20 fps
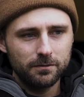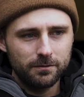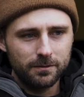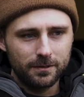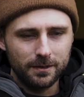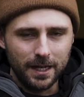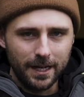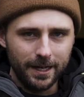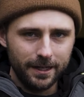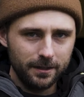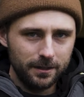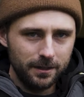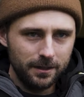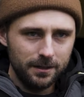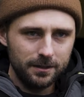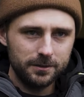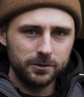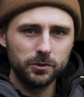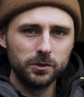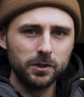
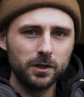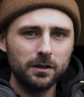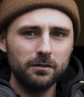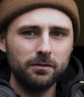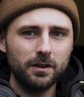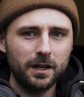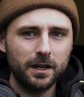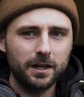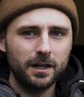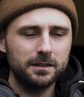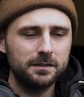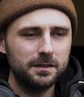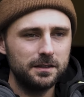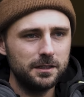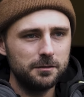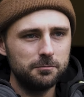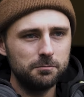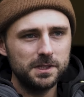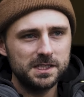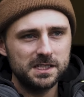äh, dünnere Variante,
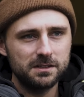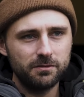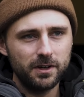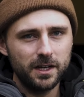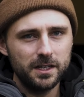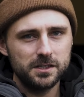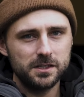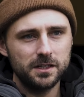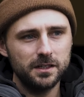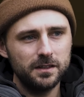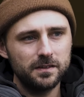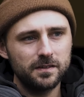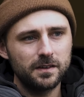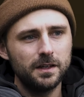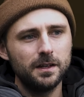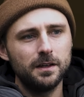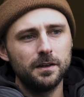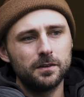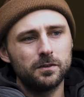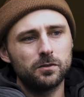die ein bisschen weicher ist.
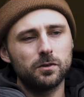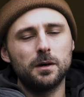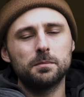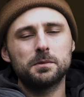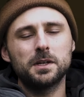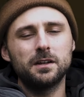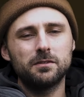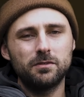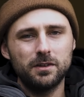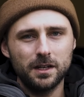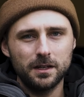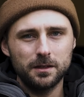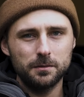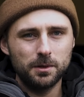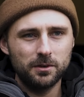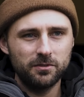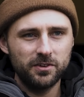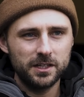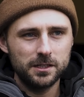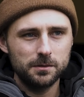So habt ihr halt wieder die
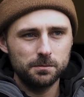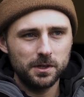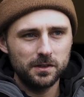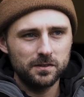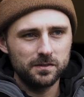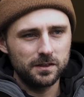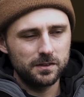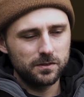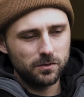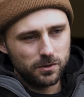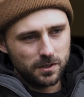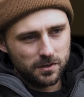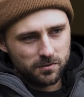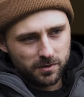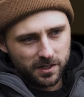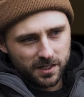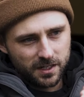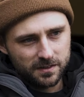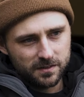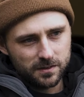perfekte Präsentation. Das
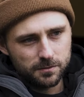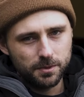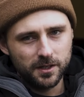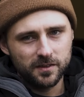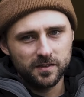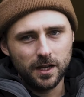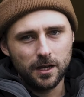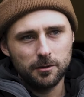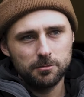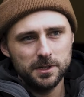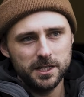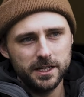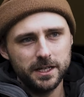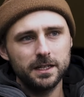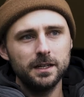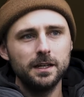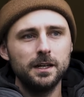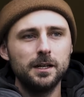Rig kann sich besser ablegen.